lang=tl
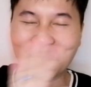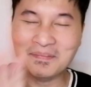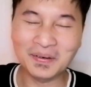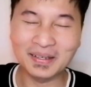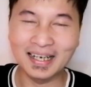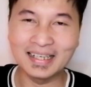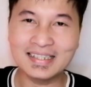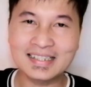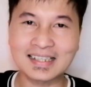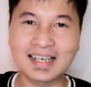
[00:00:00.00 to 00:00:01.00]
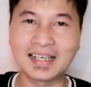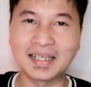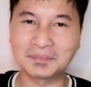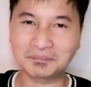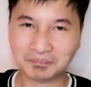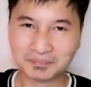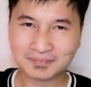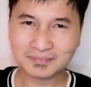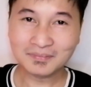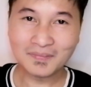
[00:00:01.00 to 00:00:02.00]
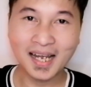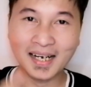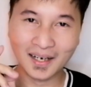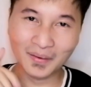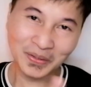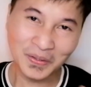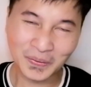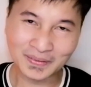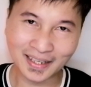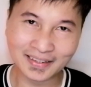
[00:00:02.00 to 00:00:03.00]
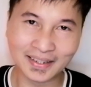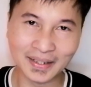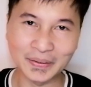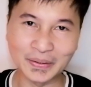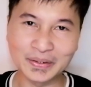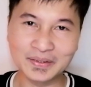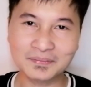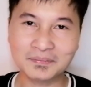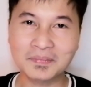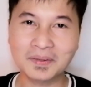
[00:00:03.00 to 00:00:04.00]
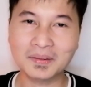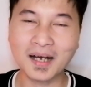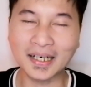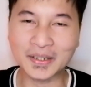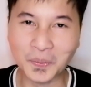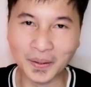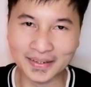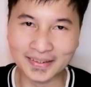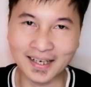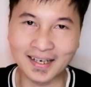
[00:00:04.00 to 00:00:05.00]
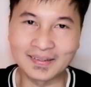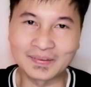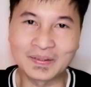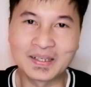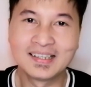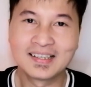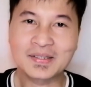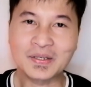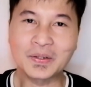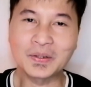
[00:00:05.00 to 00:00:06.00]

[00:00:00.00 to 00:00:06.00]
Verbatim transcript: So, pasabog guys, uh, gagawin kong content ngayon, heart to heart tayo.